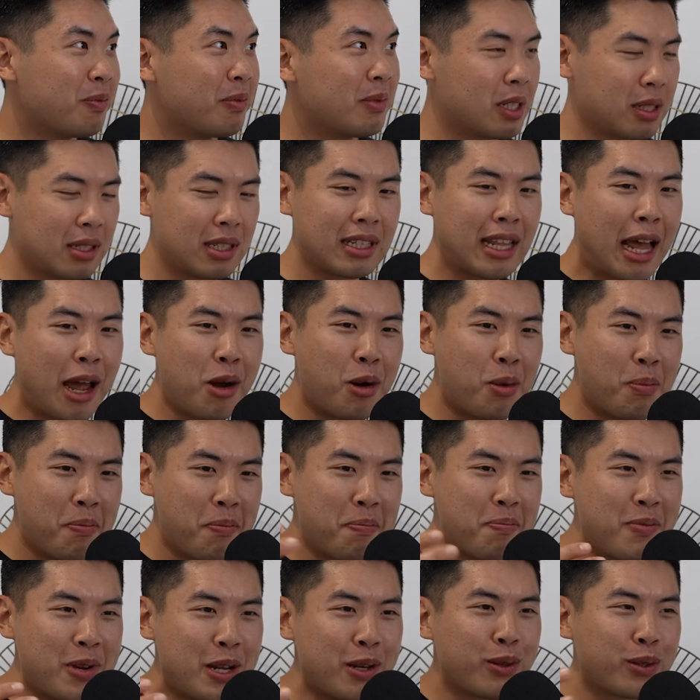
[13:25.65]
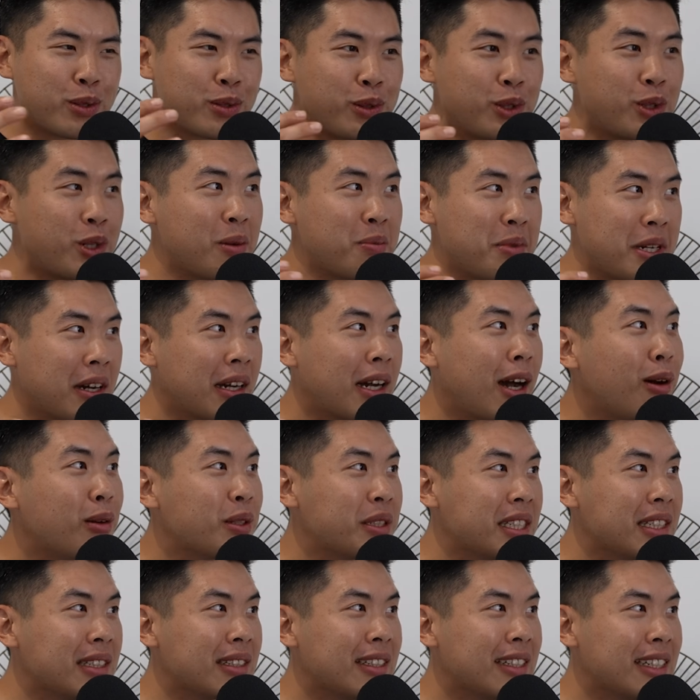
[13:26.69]
就是它有离我舒适圈比较靠
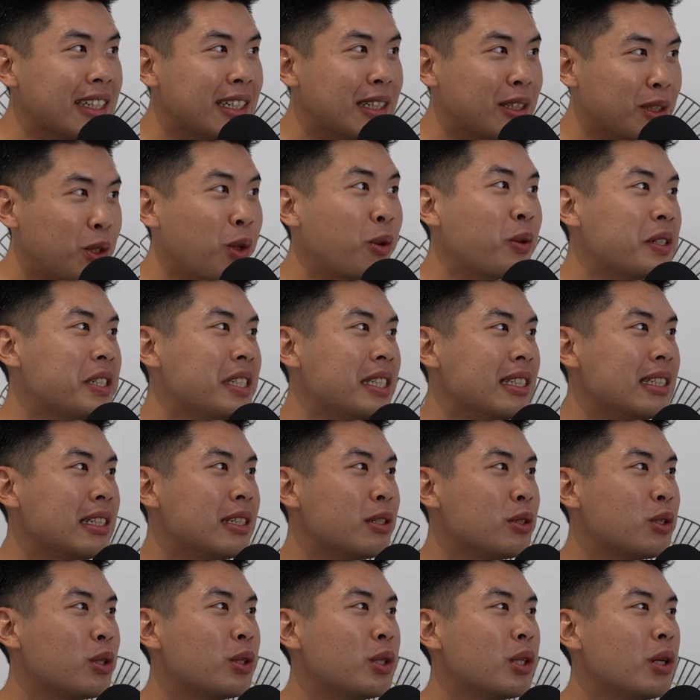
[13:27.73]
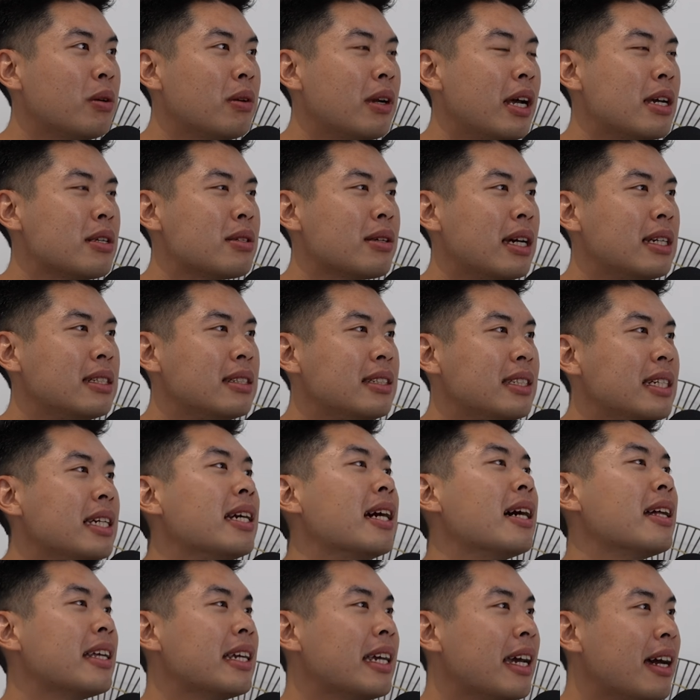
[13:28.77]
近的一个东西，所以对我来说它是健
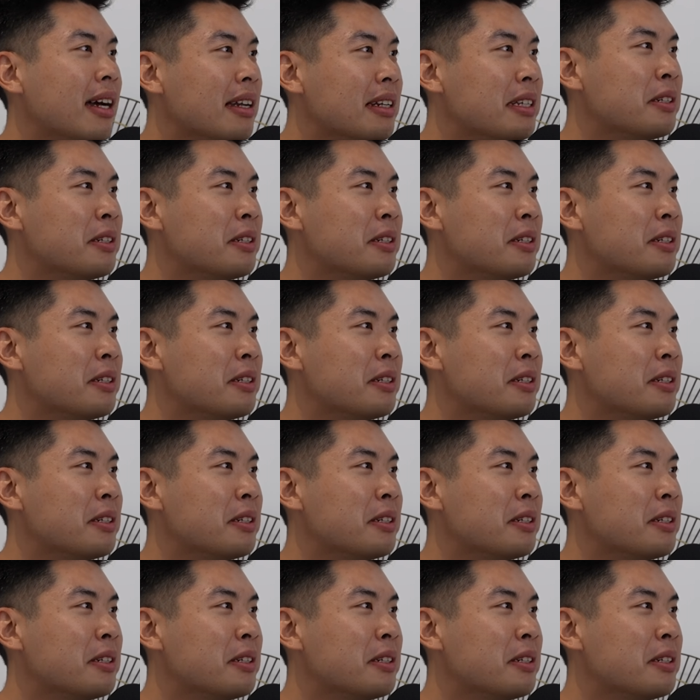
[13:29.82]
康的压